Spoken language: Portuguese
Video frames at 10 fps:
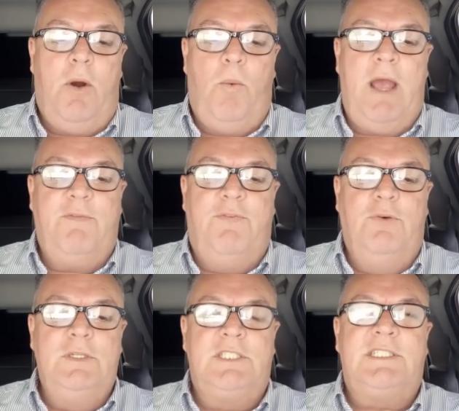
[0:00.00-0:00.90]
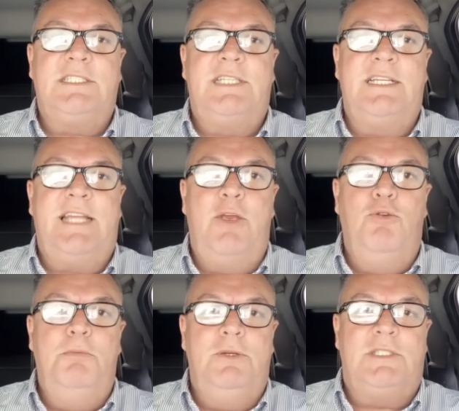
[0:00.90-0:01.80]
O iFood
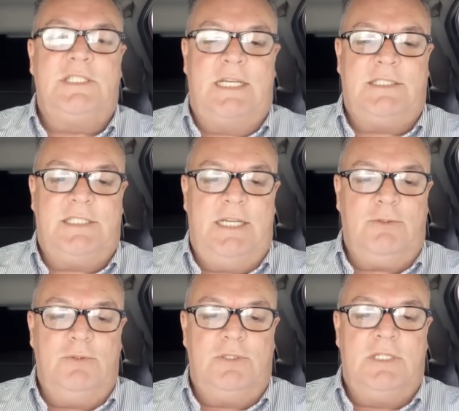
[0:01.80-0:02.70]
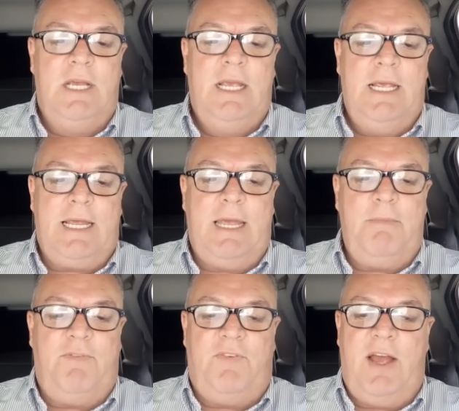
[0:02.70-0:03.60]
61.700 e a
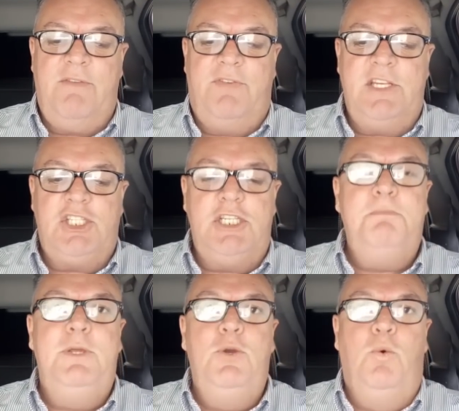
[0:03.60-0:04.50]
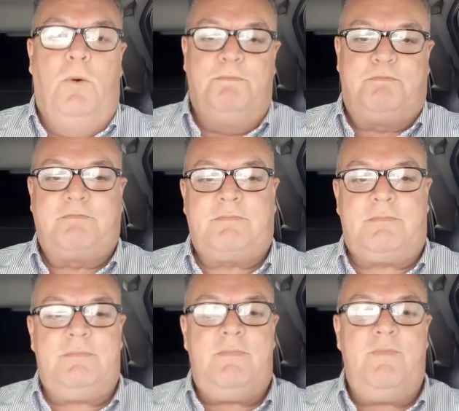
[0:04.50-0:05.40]
Cabify R$ mil,
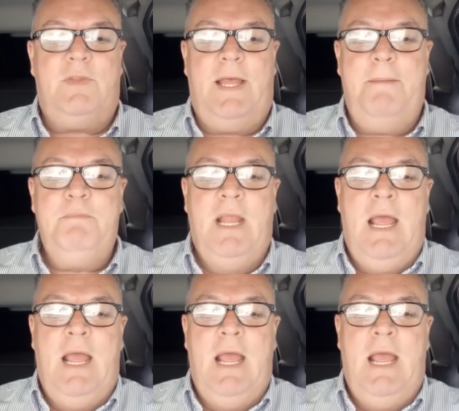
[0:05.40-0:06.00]
tá?